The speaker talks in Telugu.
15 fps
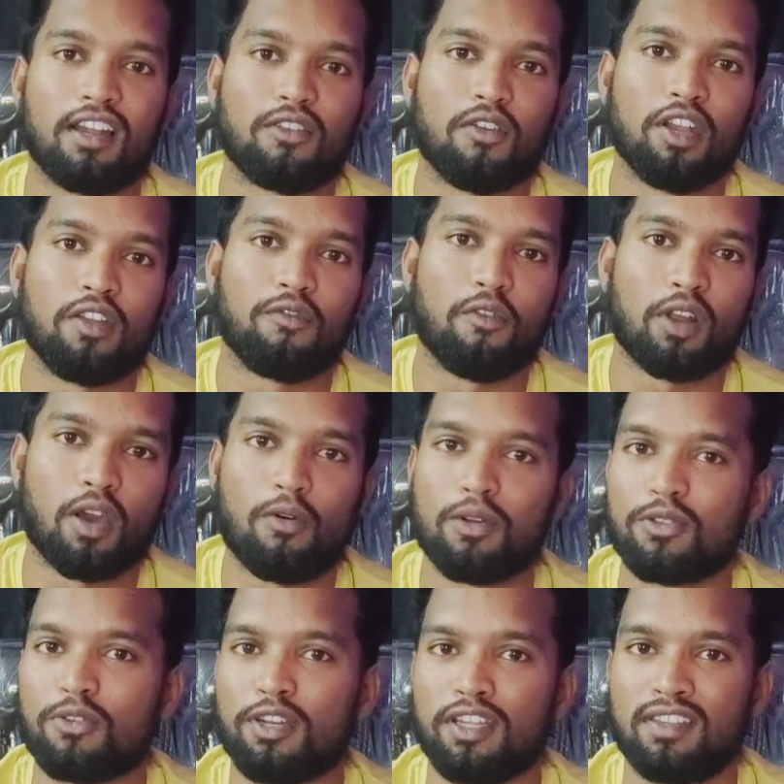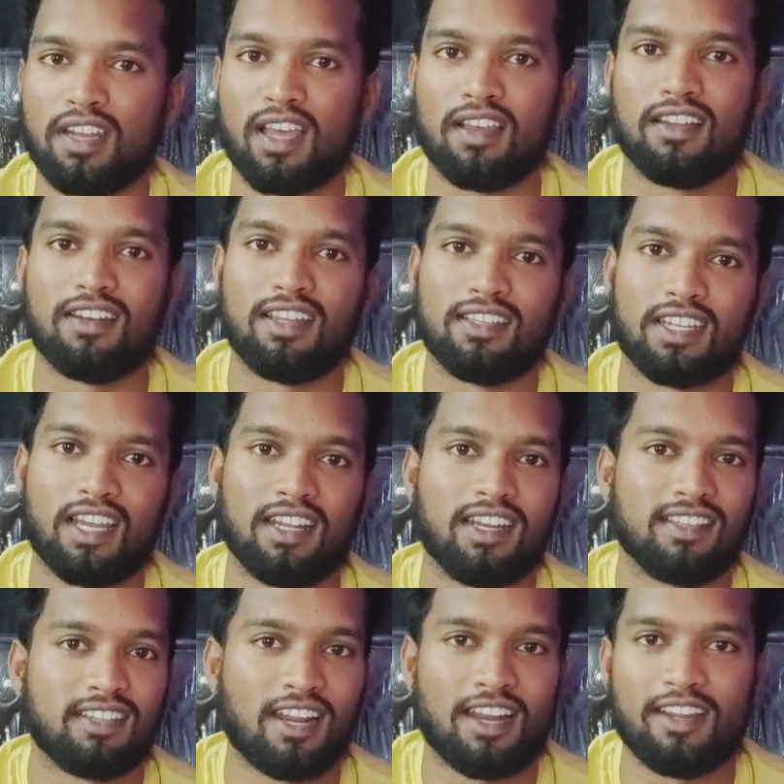ట్వంటీ ఫోర్ అవర్స్ నిద్ర నిద్ర
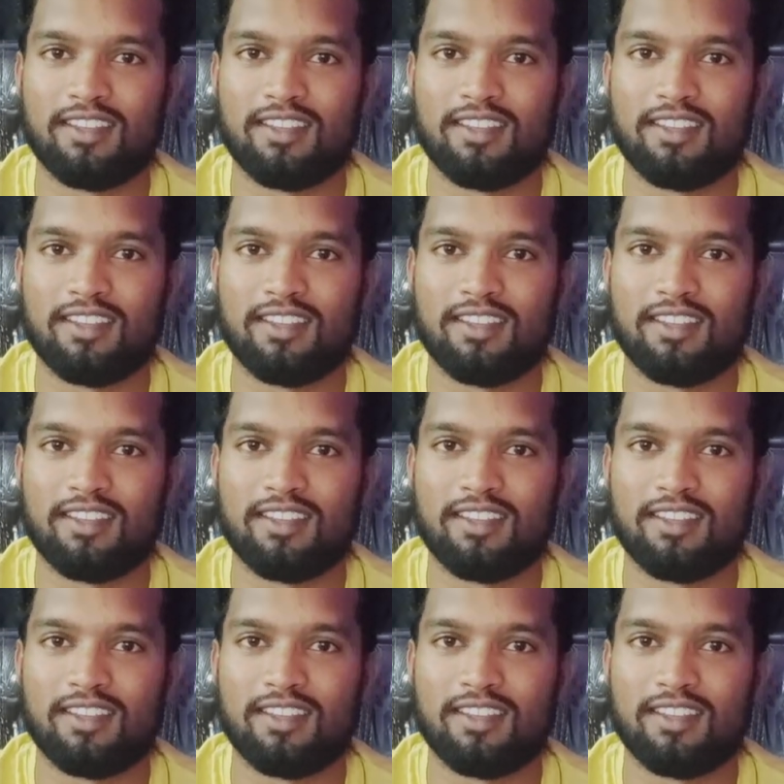నిద్ర